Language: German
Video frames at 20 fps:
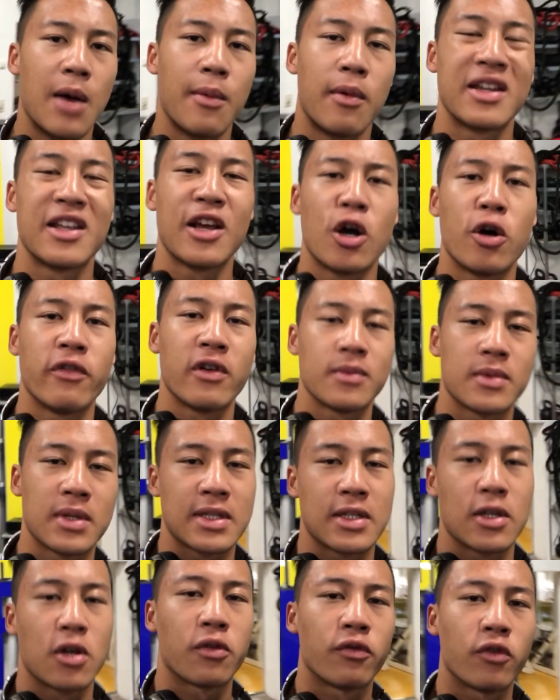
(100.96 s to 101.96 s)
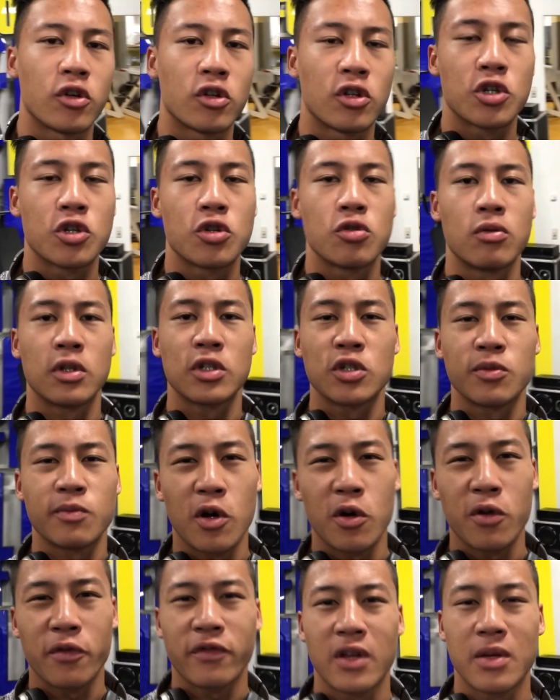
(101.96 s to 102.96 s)
aber die Aufwärmsätze auch wirklich nur zum
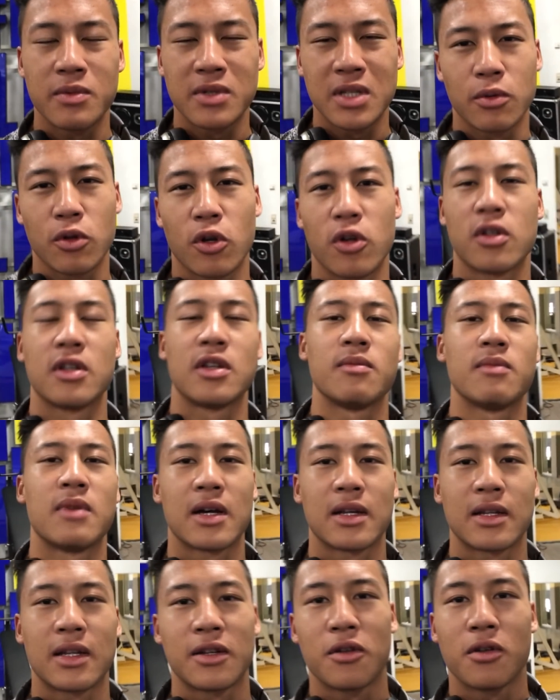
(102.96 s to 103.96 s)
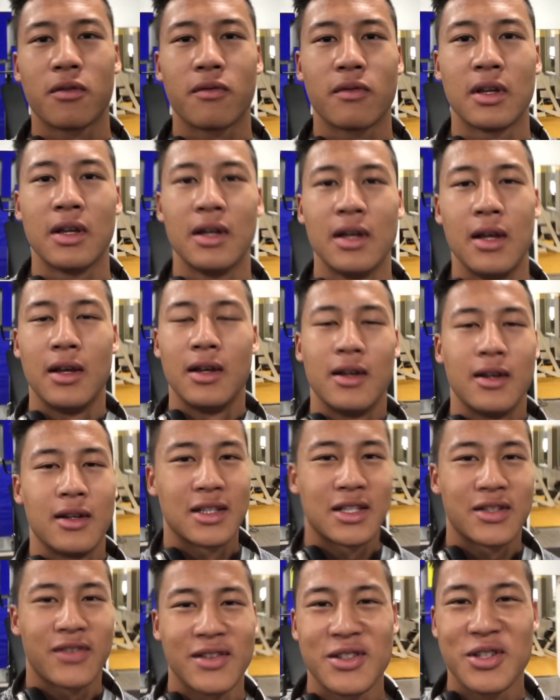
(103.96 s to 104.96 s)
Aufwärmen. Es gibt Leute, die machen dann irgendwie
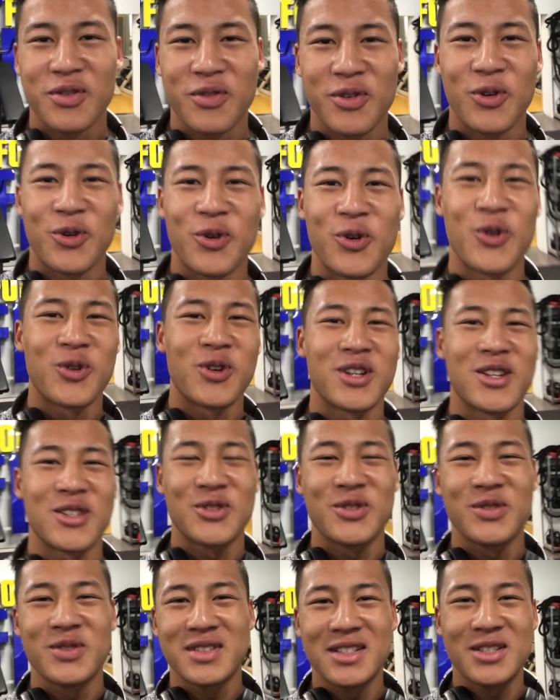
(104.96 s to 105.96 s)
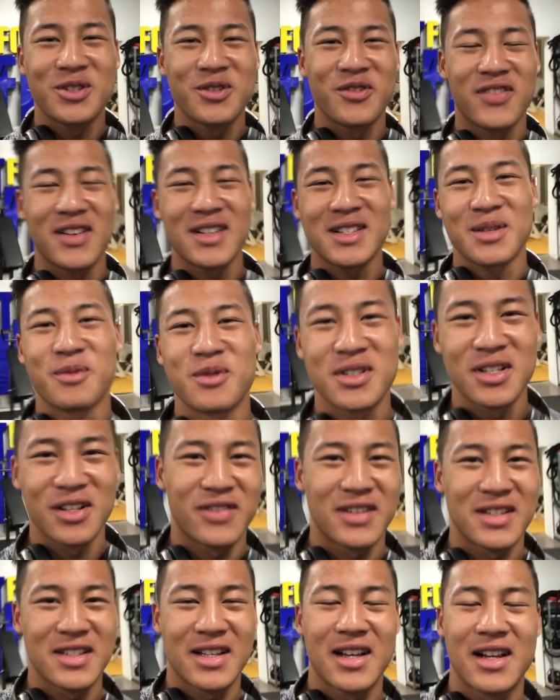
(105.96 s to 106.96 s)
20 Wiederholungen oder so und sitzt schon fast am
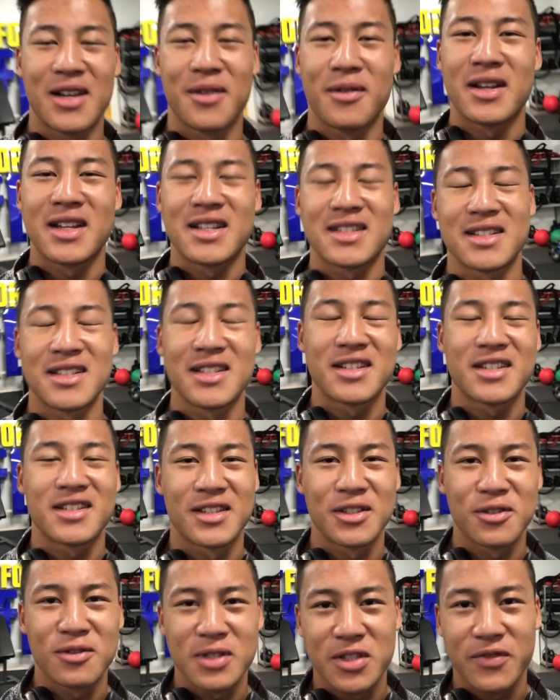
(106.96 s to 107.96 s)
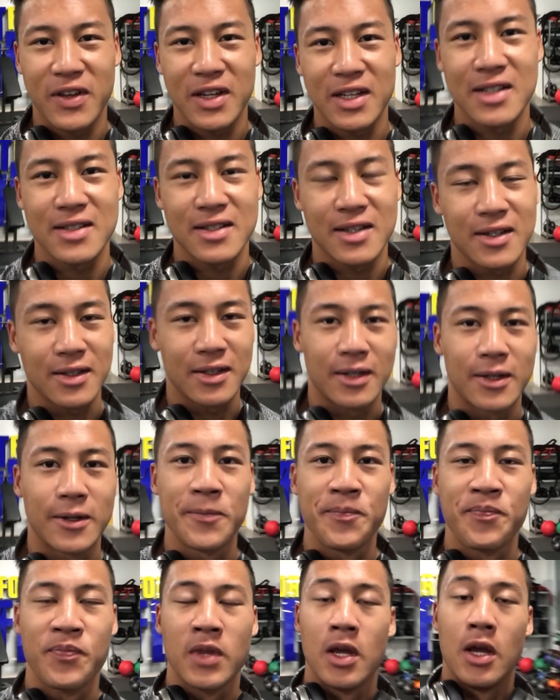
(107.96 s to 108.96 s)
Muskelversagen, aber das ist nicht Sinn und Zweck der Sache,
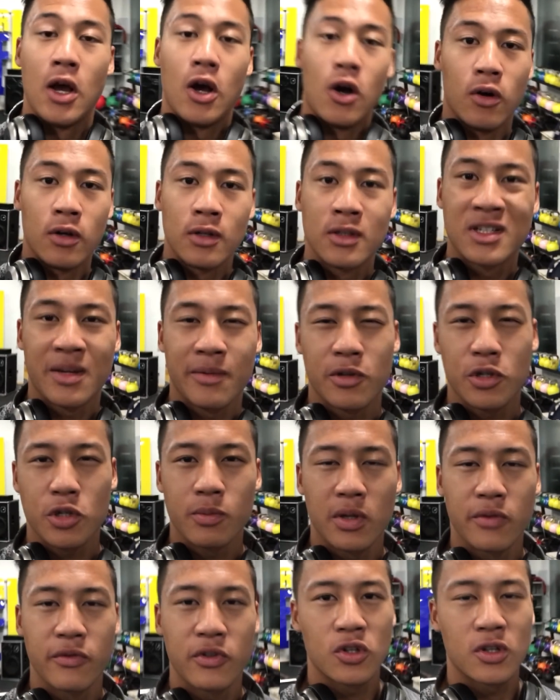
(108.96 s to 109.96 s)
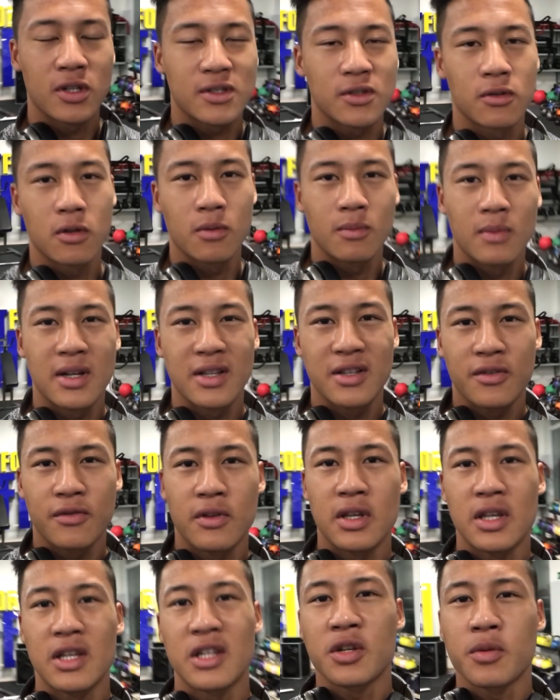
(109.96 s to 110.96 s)
ja. Und ich habe ja schon mal ein Video dazu gemacht,
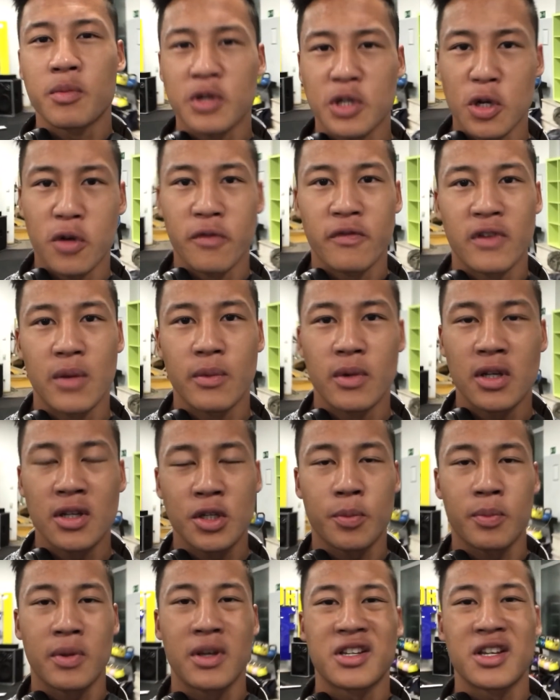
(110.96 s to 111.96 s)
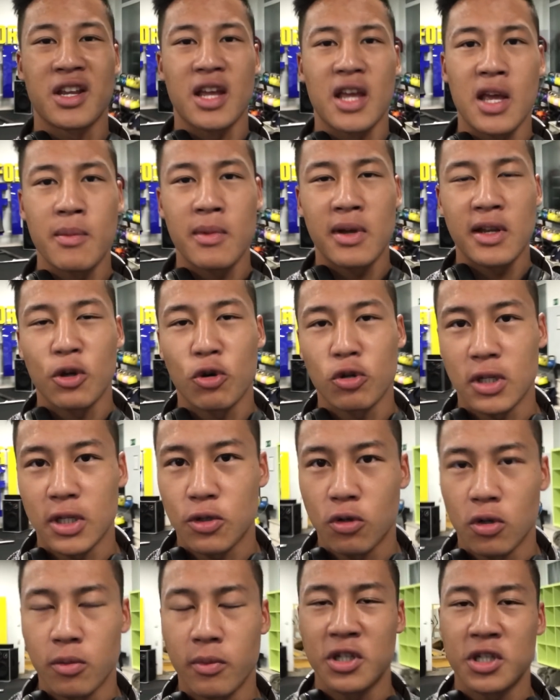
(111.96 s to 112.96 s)
wie ich mich aufwärme, sprich immer die
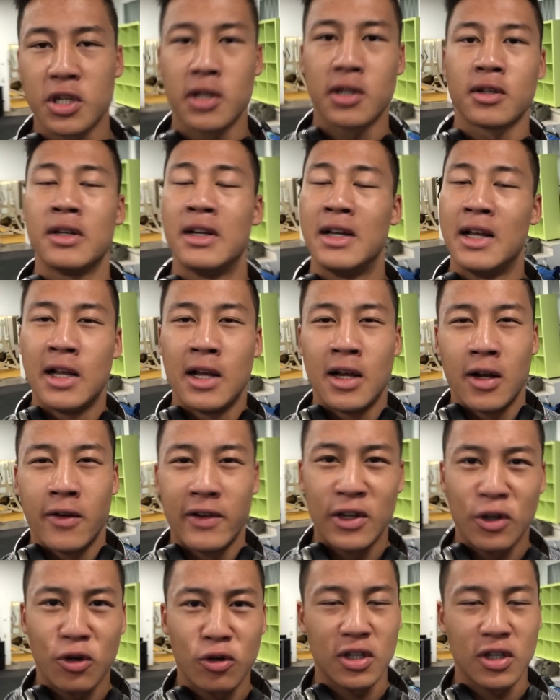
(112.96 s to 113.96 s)
Rotatorenmanschette, weil die